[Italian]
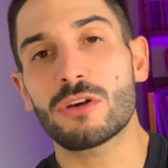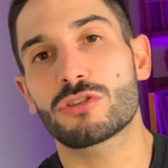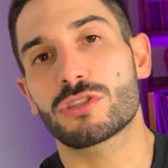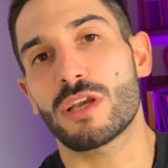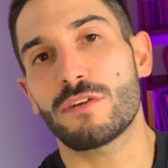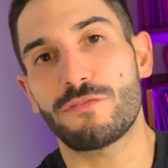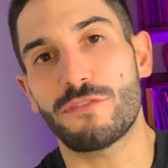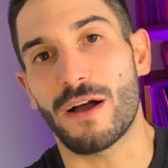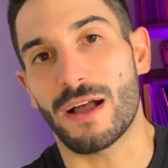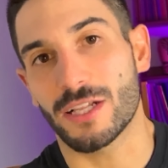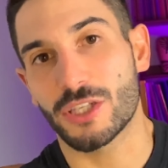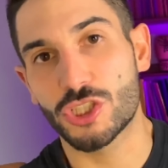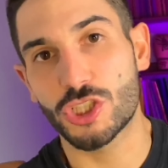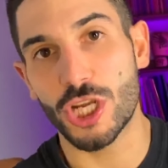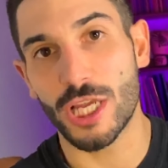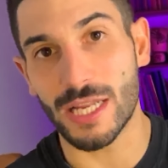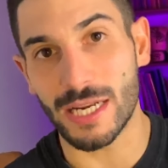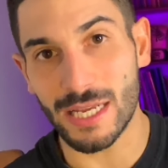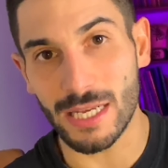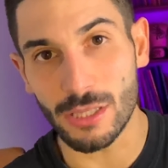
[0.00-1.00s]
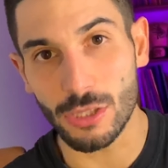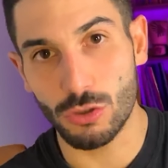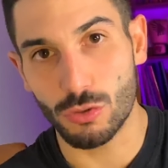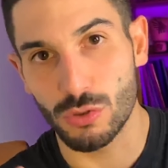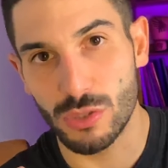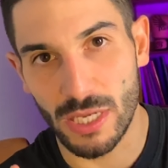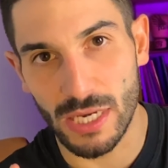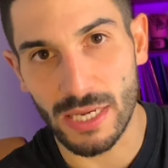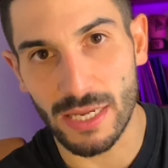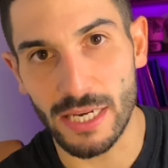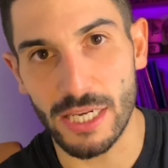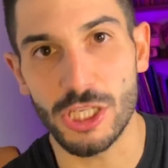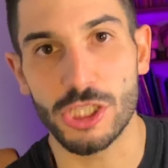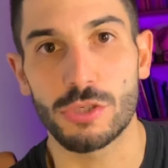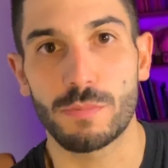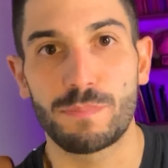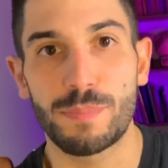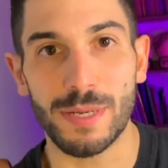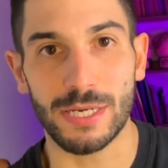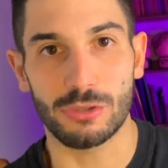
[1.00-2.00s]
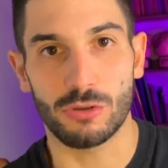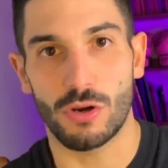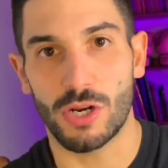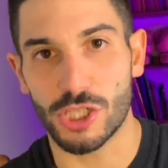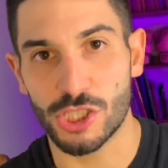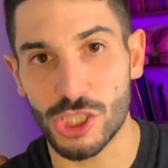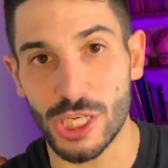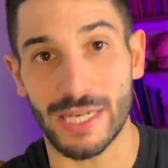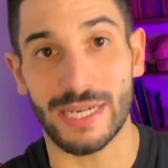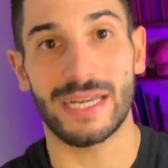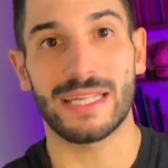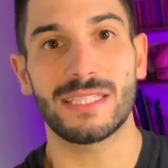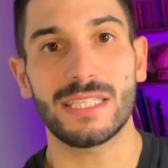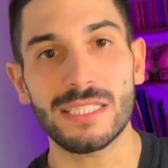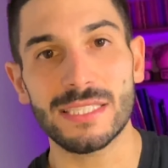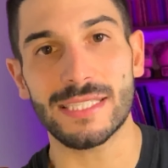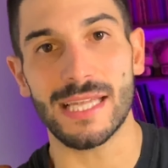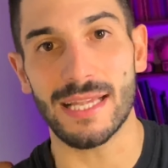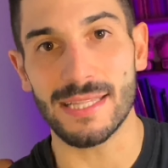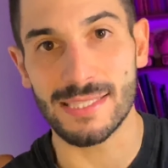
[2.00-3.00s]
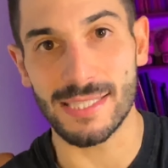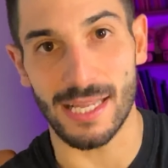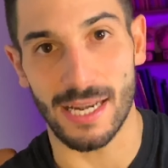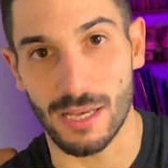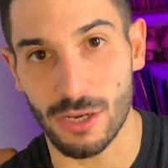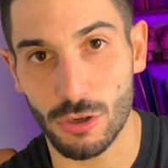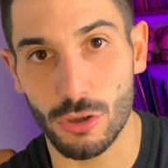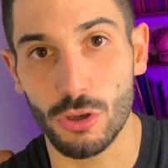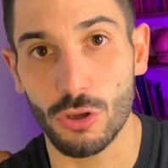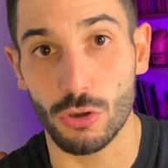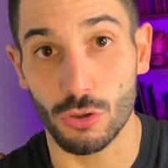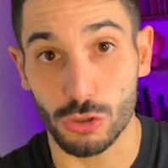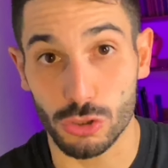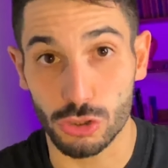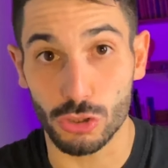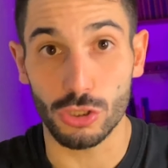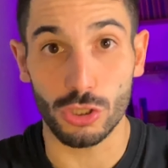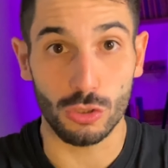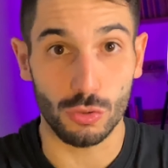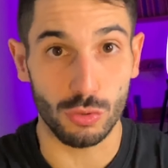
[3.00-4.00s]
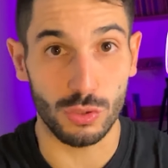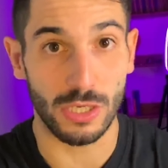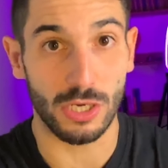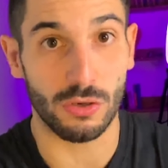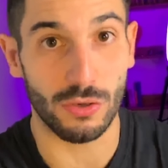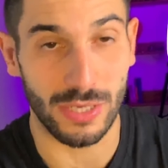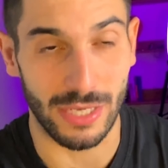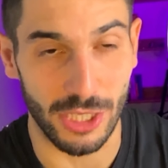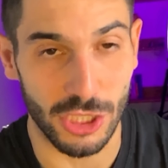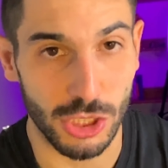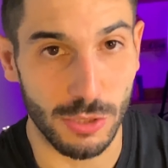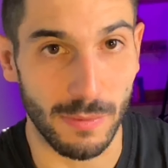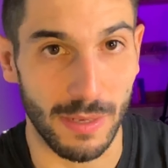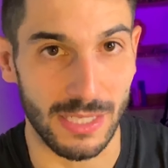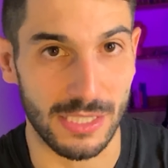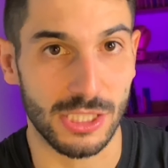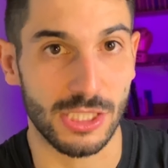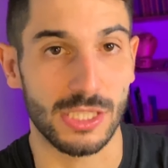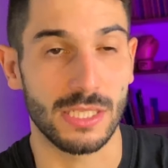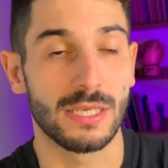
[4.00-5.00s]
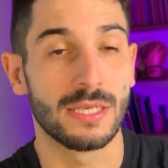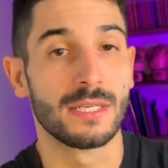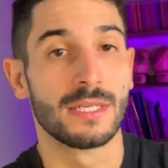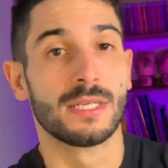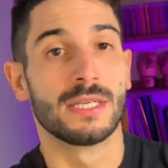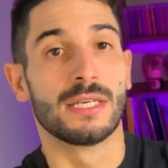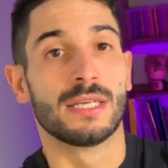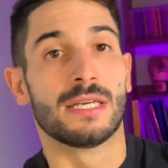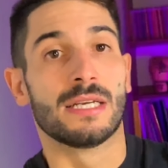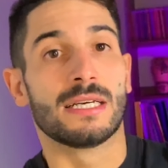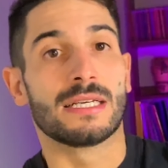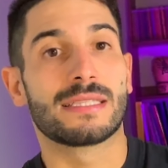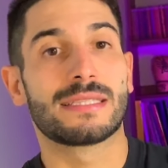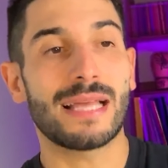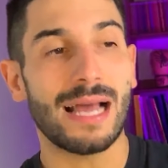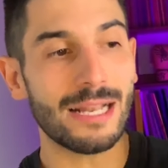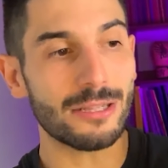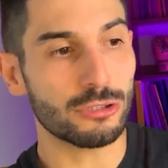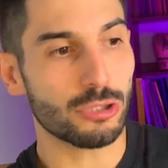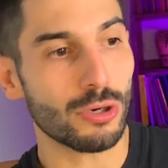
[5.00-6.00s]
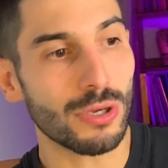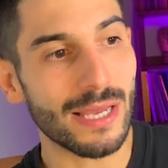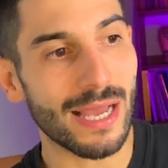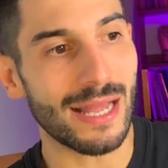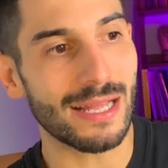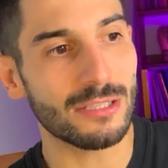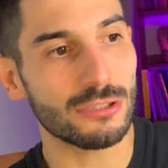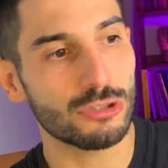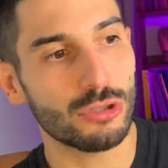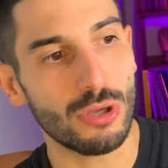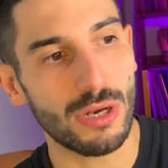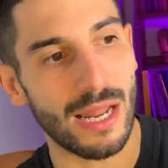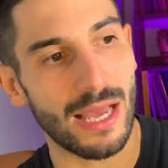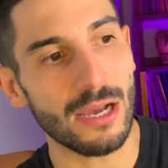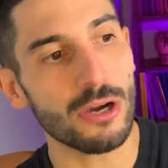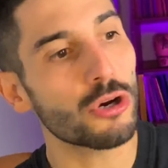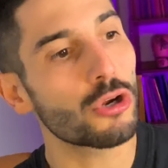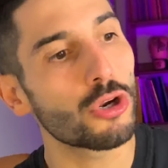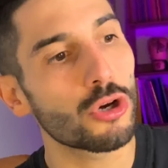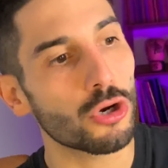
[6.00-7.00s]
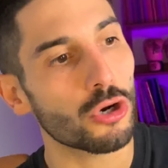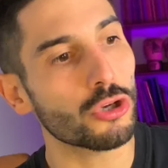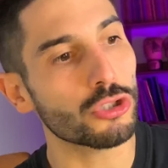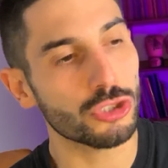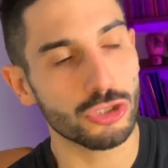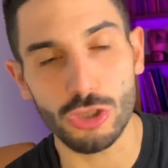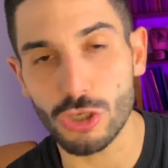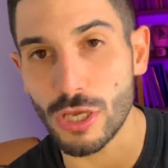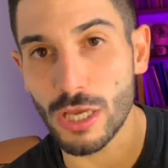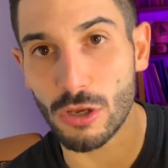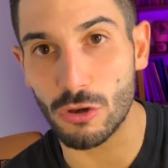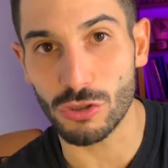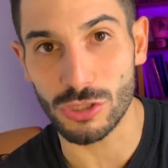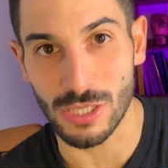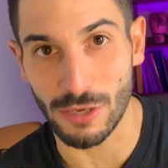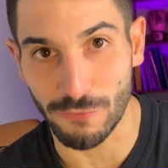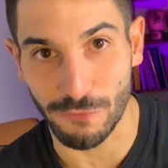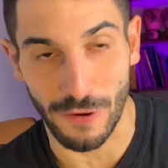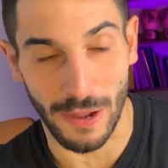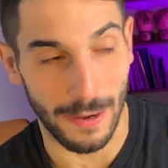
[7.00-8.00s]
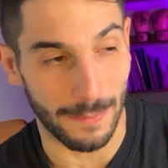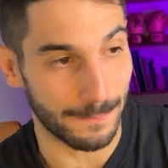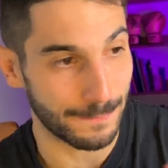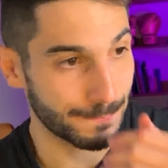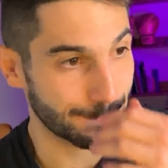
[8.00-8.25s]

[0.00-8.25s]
cosa fa? Cerca di chiudere in clinch per non lasciare la distanza all'angolo rosso di chiudere con i calci bassi. D'altro canto, l'angolo rosso che cosa fa?